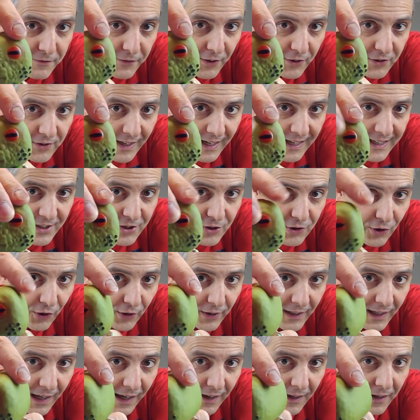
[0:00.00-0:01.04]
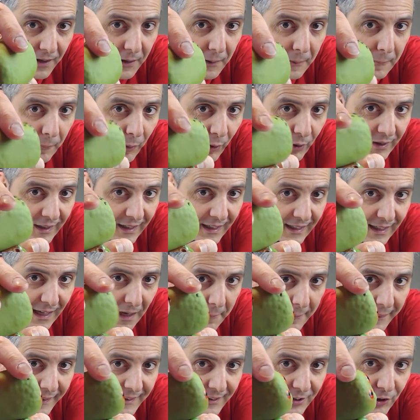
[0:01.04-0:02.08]
feos de la historia, porque es
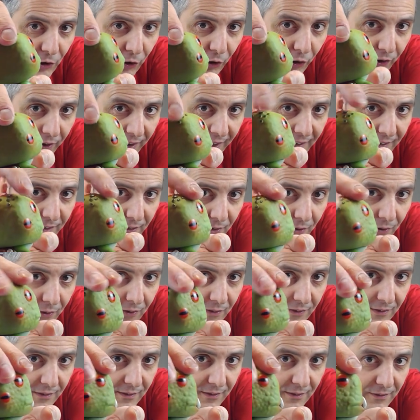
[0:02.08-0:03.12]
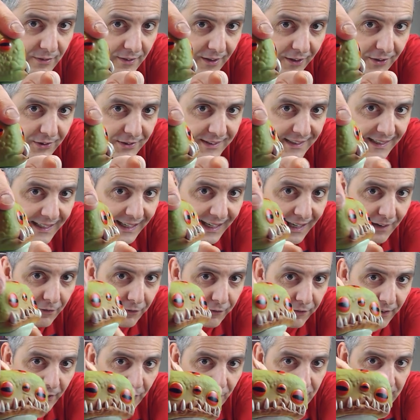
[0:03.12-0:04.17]
realmente horrendo. Fijaos qué
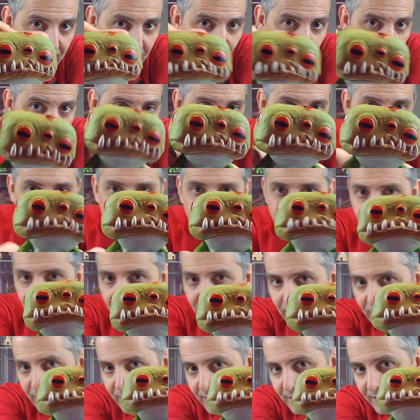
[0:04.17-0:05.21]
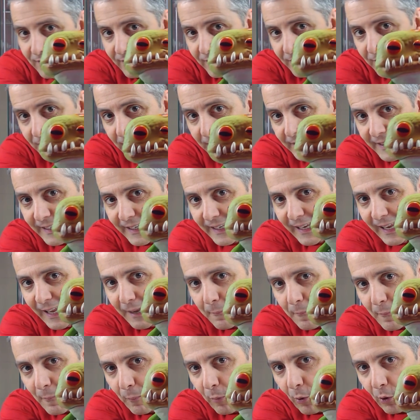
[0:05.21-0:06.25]
feo es el condenado y
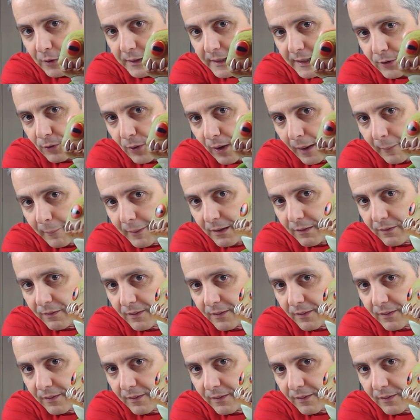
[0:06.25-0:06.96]
qué bonito a